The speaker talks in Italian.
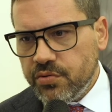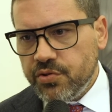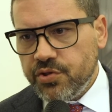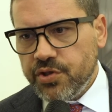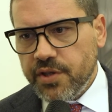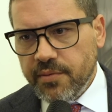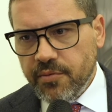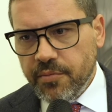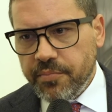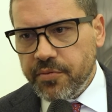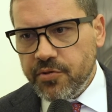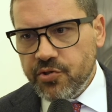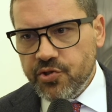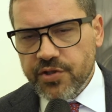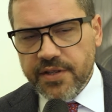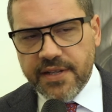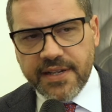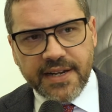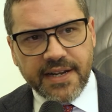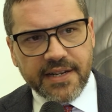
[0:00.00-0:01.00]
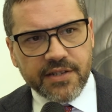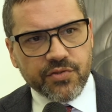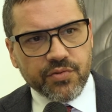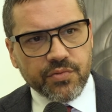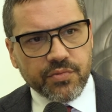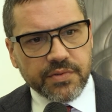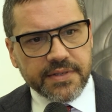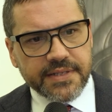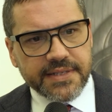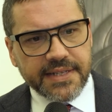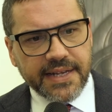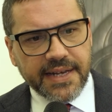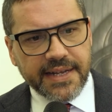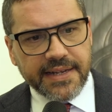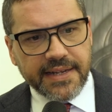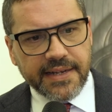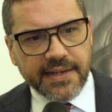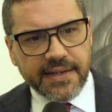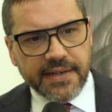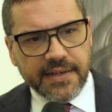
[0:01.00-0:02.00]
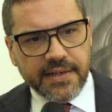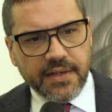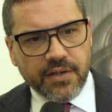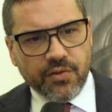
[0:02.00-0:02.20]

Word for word: diciamo, più in generale su quest'area